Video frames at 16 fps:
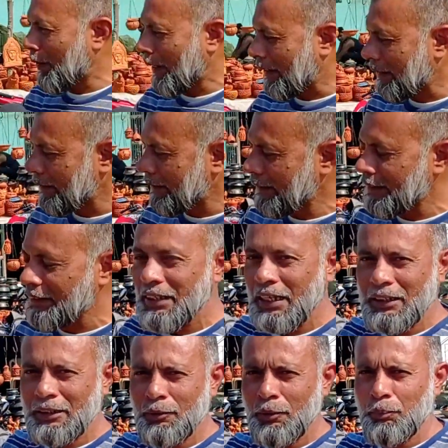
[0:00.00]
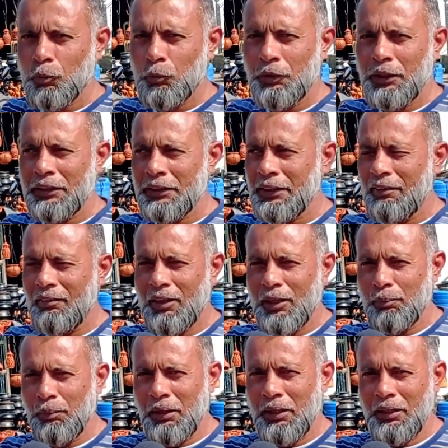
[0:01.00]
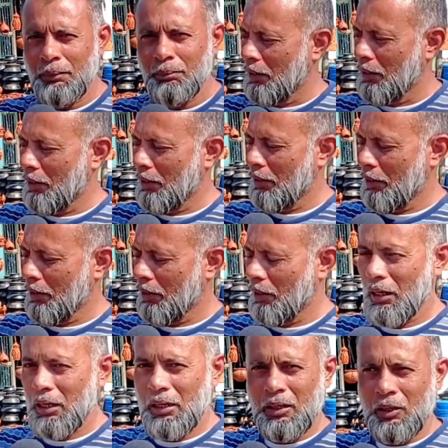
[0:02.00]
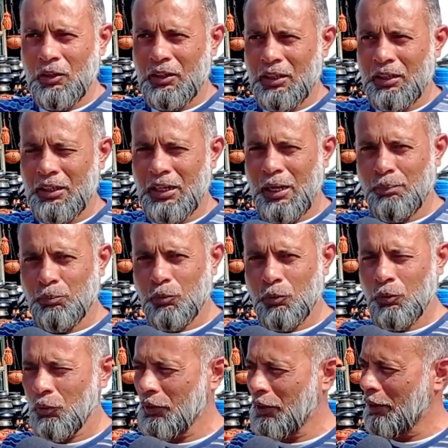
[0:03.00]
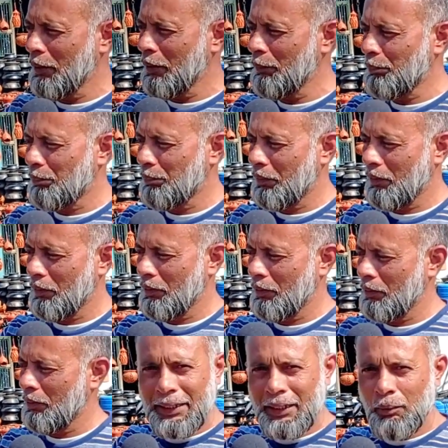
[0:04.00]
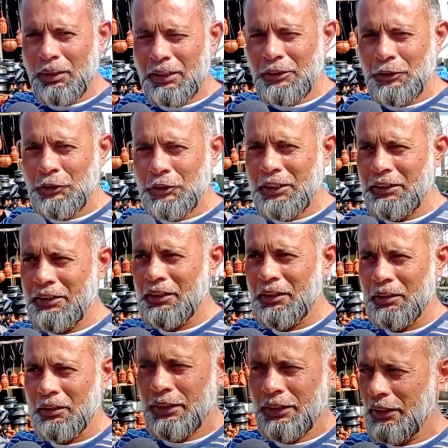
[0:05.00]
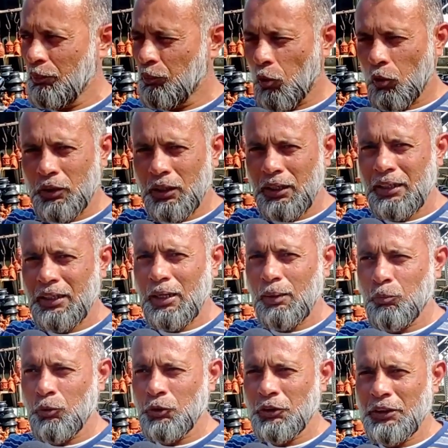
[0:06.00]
पैकेजिंग के साथ में प्रोडक्ट अवेलेबल है आ, और अगर आपको ये आइटम अगर चाहिए ठीक है ये बॉटल अगर आपको